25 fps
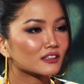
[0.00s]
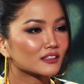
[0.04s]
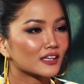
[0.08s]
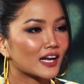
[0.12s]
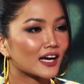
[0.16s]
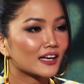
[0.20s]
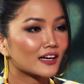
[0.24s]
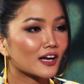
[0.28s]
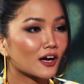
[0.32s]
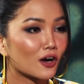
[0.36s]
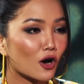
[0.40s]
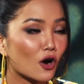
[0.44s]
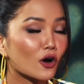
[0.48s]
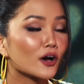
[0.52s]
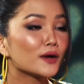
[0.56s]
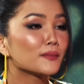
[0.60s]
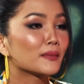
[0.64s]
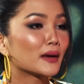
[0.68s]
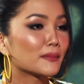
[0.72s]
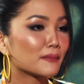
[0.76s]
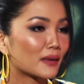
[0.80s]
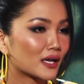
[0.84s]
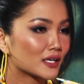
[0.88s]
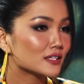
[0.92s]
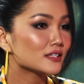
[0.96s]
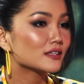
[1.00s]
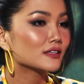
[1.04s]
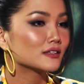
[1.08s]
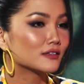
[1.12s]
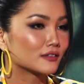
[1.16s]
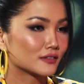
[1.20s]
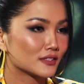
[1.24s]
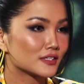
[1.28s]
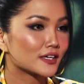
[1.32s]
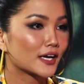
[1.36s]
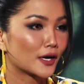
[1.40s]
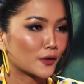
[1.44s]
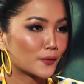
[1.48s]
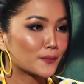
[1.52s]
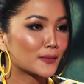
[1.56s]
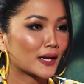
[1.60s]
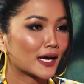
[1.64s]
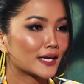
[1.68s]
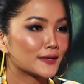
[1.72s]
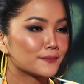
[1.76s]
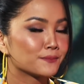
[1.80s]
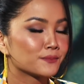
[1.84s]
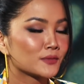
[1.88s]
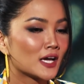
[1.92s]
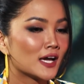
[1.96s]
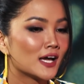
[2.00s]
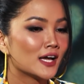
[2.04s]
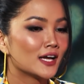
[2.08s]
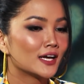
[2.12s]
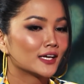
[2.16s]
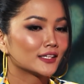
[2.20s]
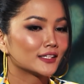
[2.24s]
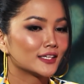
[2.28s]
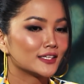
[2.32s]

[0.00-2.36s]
đã đã có cái may mắn được như ngày hôm nay ừ.